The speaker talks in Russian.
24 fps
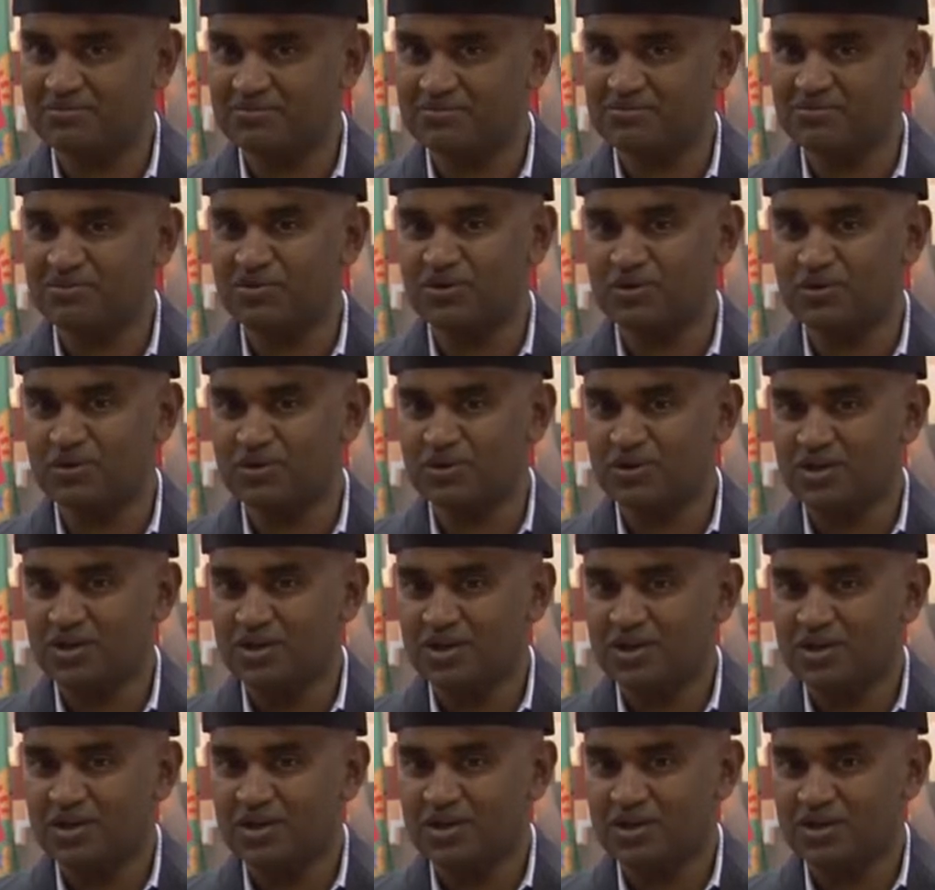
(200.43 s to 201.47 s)
иметь э,
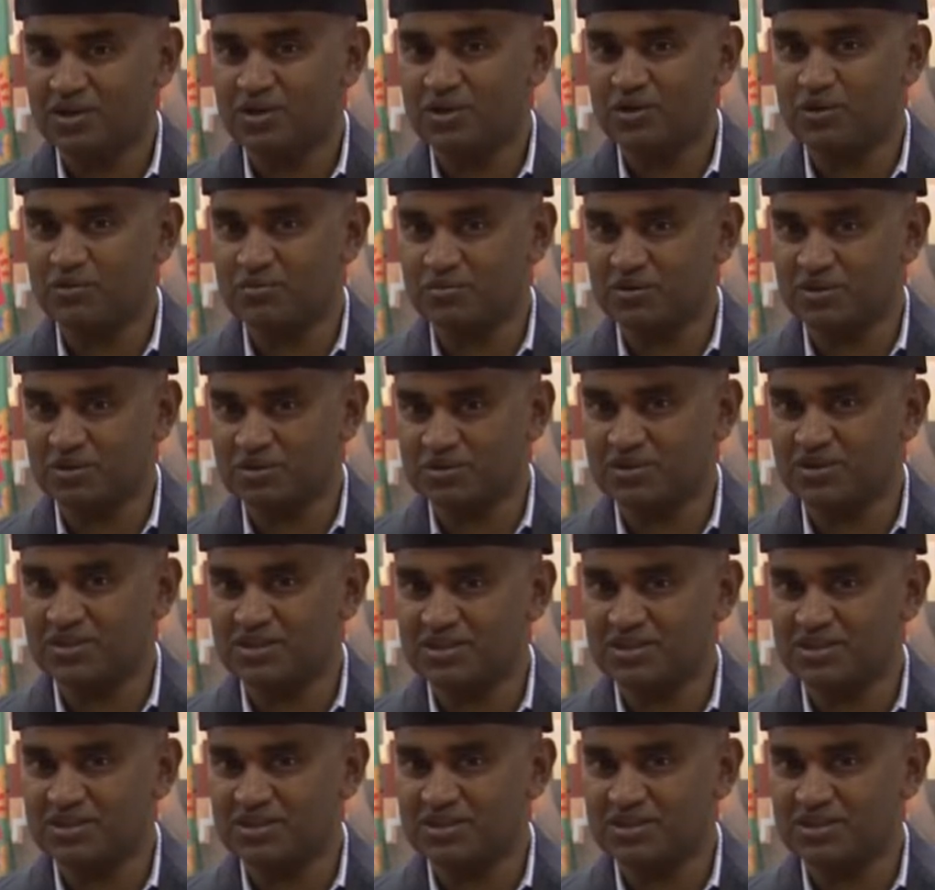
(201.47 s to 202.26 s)
хорошее общение.